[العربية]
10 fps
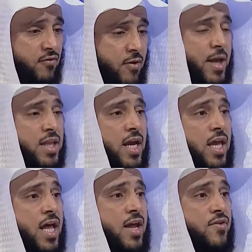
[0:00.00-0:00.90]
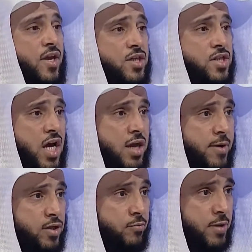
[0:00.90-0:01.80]
فمتى كان فيه
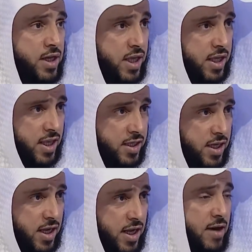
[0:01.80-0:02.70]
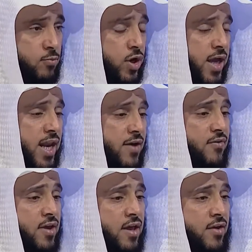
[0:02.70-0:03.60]
شائبة ملكية
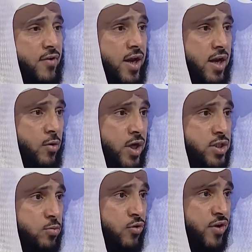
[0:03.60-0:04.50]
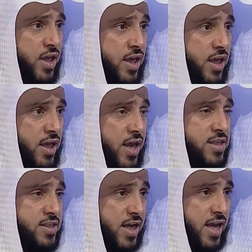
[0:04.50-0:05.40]
للمكلف فإنه يجب فيه
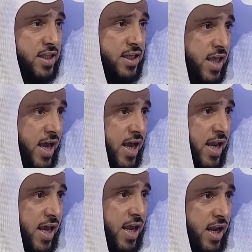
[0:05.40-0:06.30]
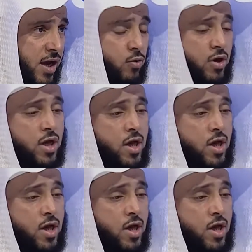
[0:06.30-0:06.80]
الزكاة إذا حال عليه الحول